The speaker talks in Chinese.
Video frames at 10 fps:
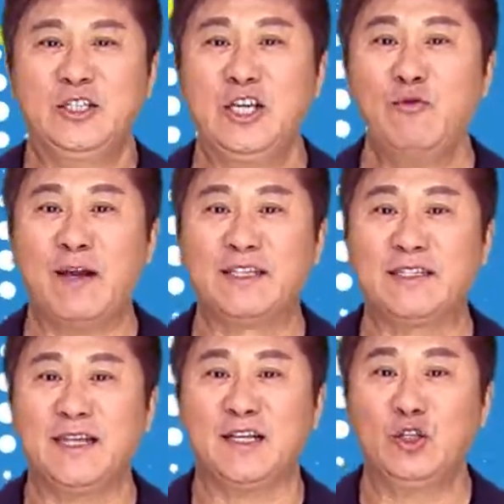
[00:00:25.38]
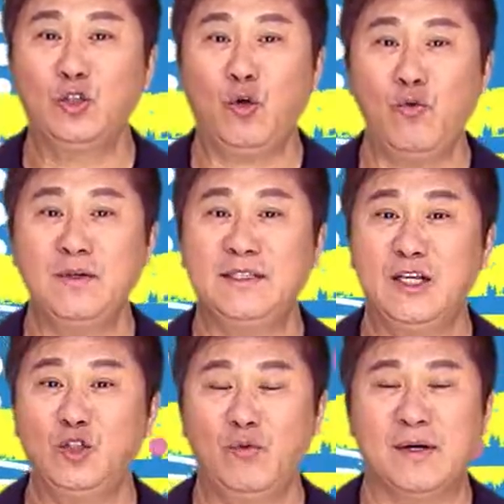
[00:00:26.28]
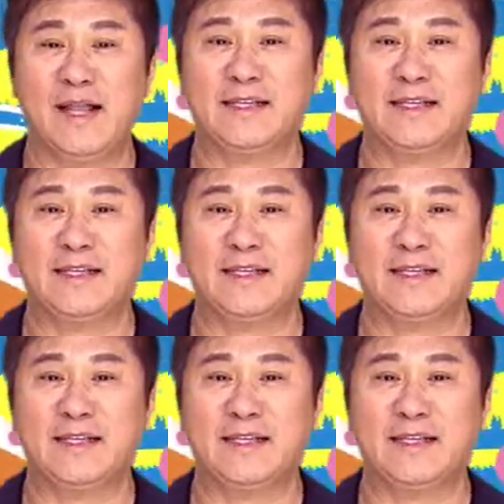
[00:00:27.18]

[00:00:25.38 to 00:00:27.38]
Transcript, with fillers: 今晚十点东升综合